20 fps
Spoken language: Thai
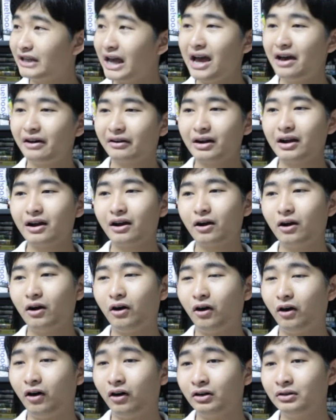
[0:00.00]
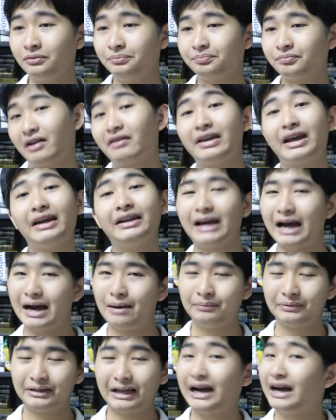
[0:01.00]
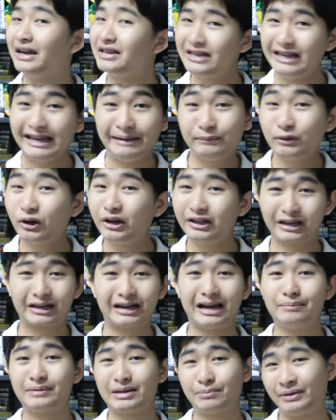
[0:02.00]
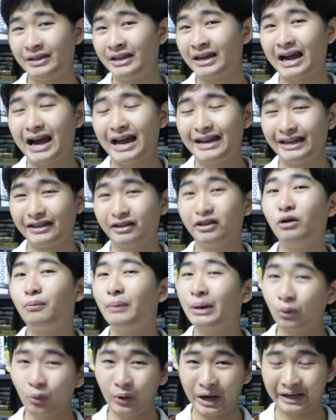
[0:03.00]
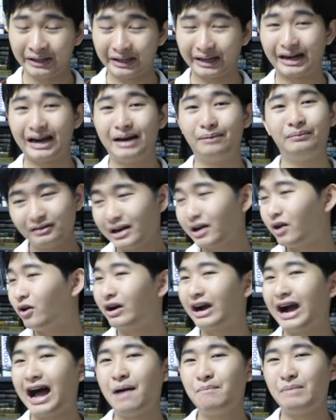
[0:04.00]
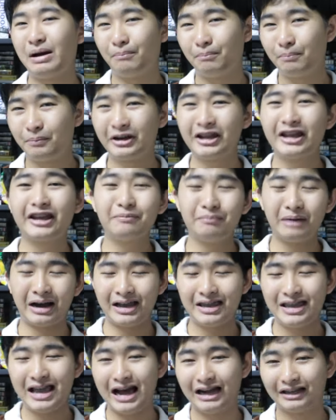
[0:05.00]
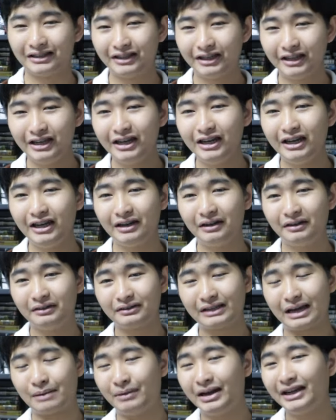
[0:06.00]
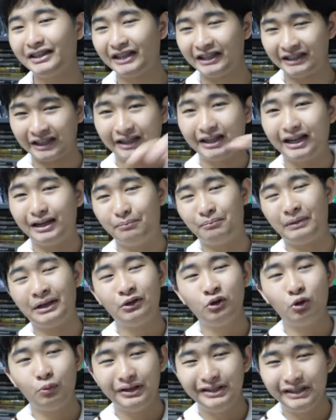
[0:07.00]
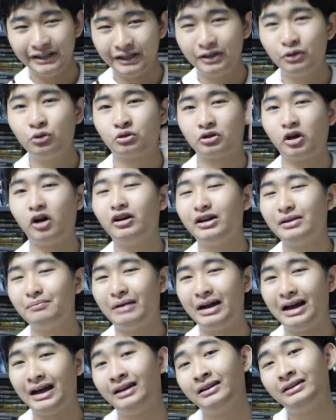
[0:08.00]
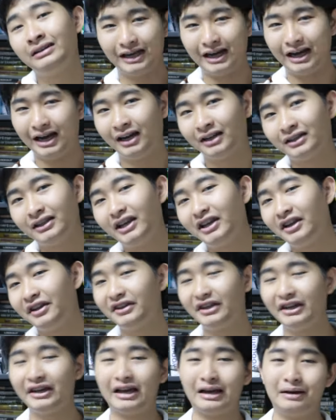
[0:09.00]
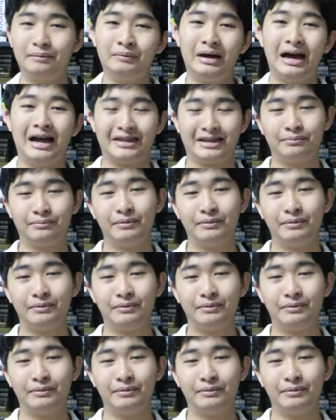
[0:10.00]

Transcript: แซะเรื่องของจริยธรรมทางอาชีพด้วยนะครับจะเป็นยังไงเนี่ยต้องลองไปดูเองนะครับเรื่องของการแบบพลิกบางอย่างที่ทำให้สิ่งนั้นอ่ะมันดูเป็นสิ่งที่ถูกต้องขึ้นมาทั้งที่จริงๆอ่ะมันอาจ